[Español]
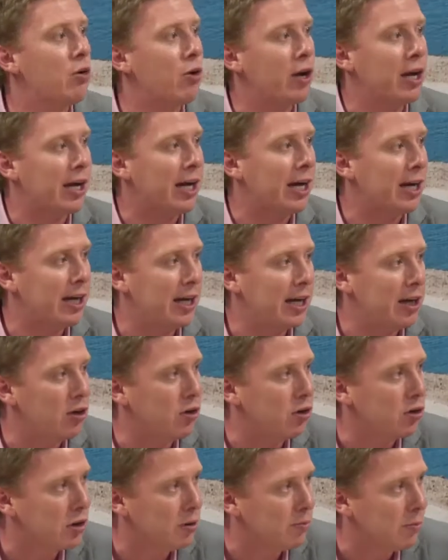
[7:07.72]
hay cajeros,
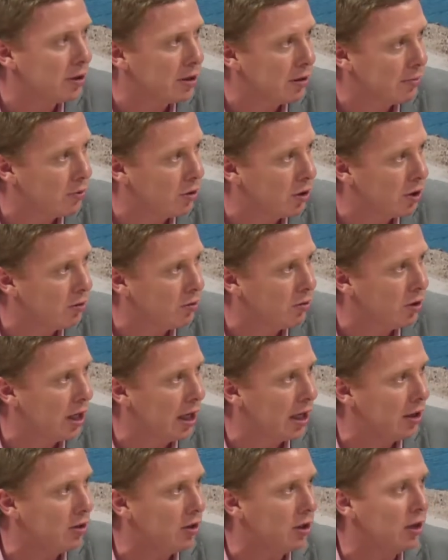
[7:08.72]
no se pasa por ningún
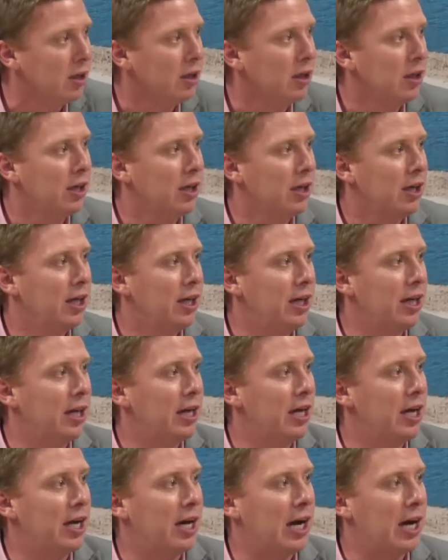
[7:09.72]
lado y le
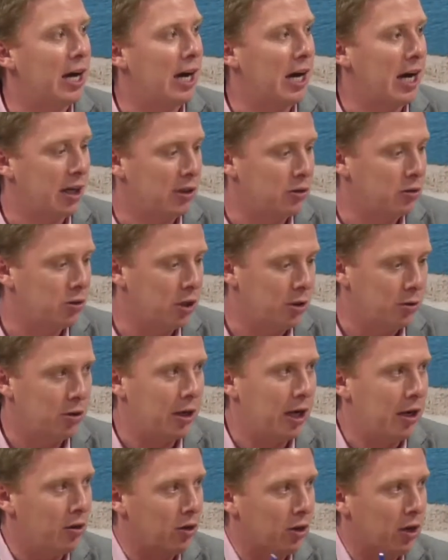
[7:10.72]
llega a su celular
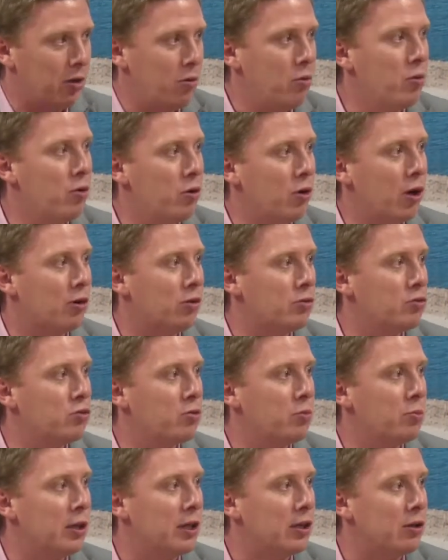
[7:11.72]
lo que uno ha
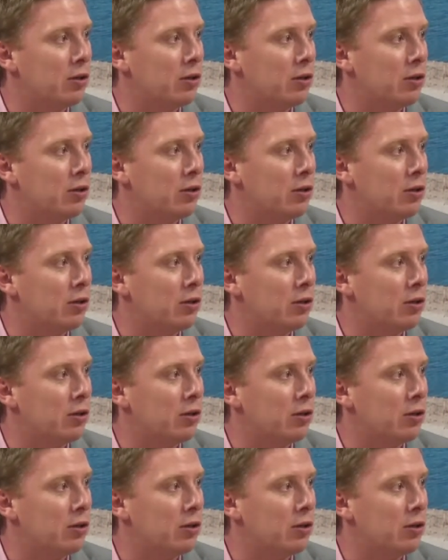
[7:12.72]
consumido. Eh,